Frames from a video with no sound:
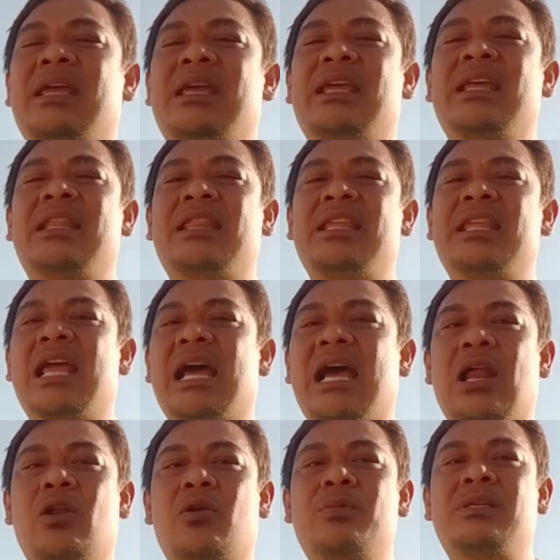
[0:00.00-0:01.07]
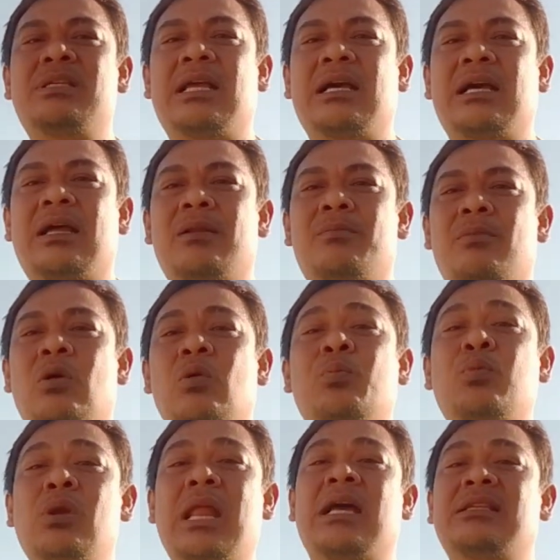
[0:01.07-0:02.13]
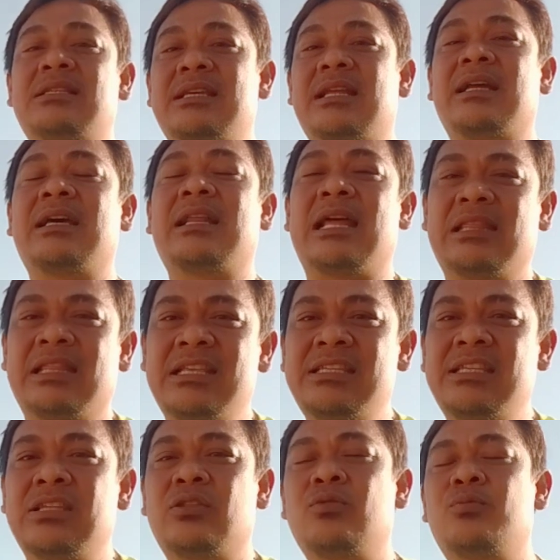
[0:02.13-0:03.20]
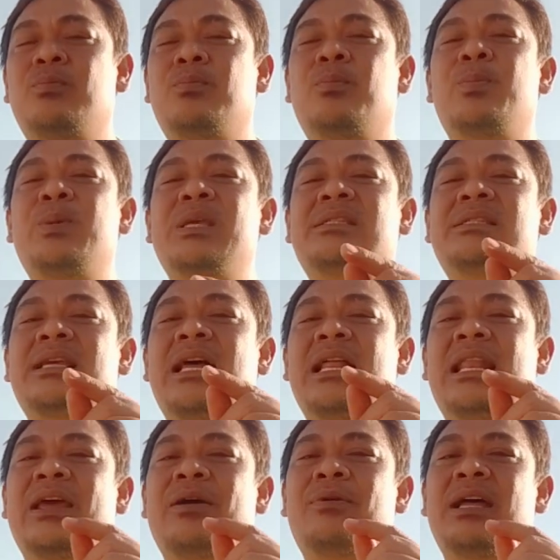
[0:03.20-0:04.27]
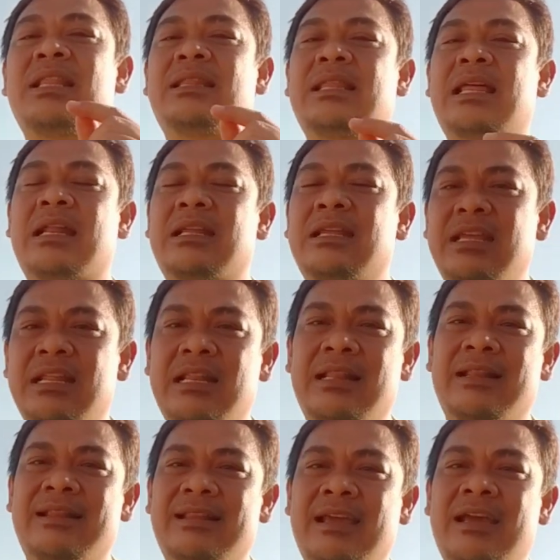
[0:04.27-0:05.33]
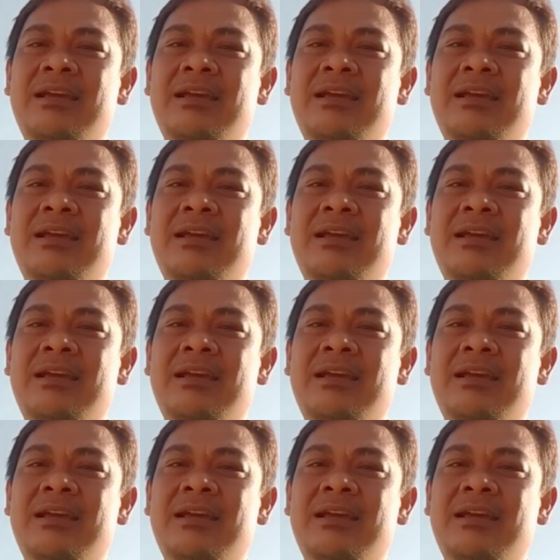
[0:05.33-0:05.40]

intinya kalau misalkan mau pulang secara gratis itu bisa lewat Tarhil ya.